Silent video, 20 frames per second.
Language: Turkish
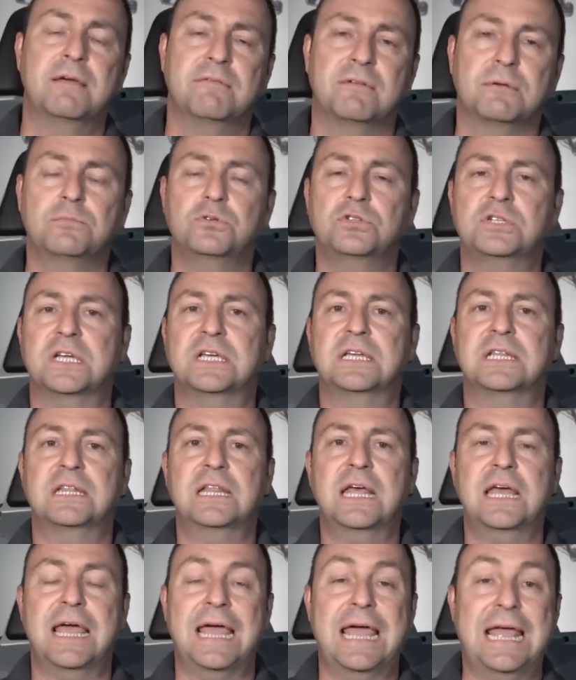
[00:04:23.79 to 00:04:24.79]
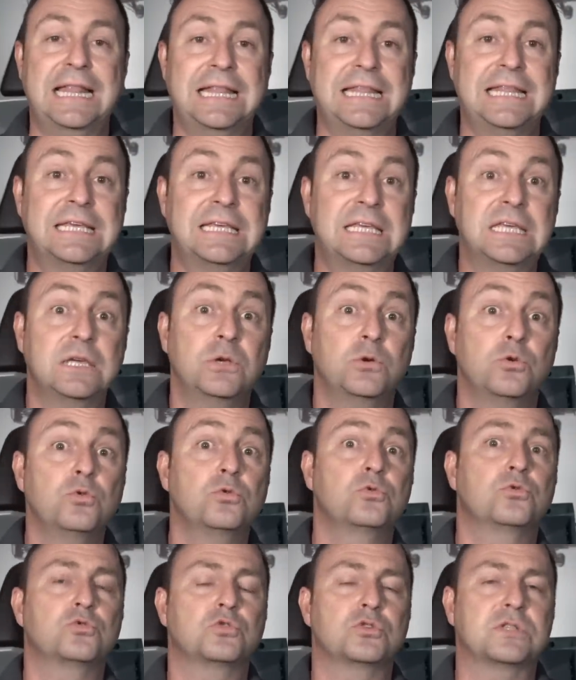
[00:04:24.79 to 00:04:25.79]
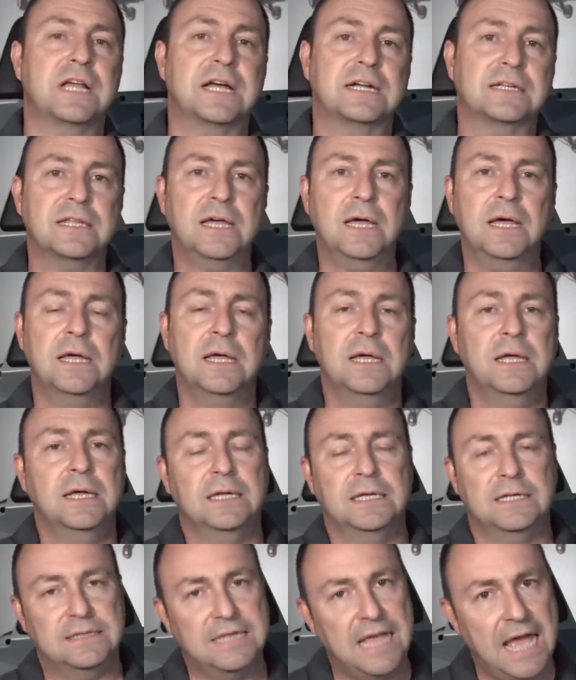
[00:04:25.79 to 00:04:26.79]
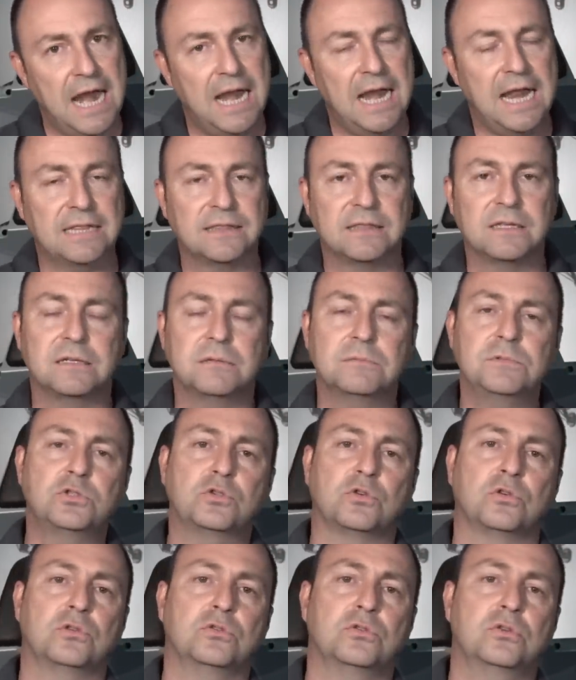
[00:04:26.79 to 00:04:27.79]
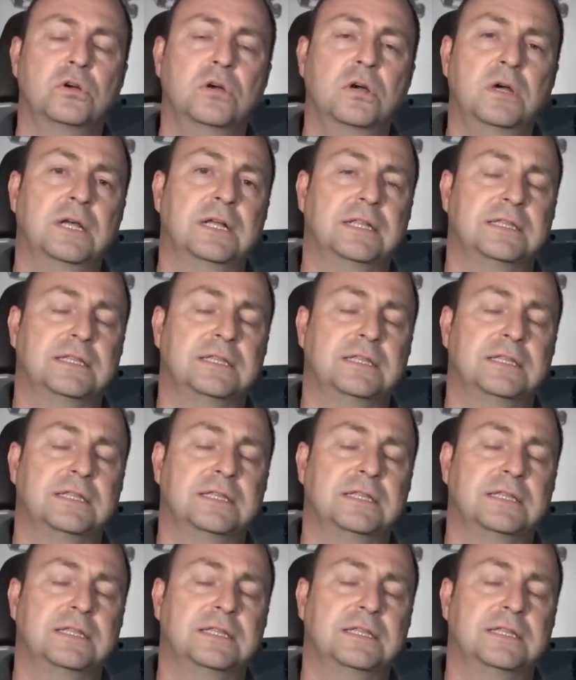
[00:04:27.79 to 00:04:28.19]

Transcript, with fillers: Ve bu şekilde eldeki Hürkuş'lar da değerlendirilmiş oluyor.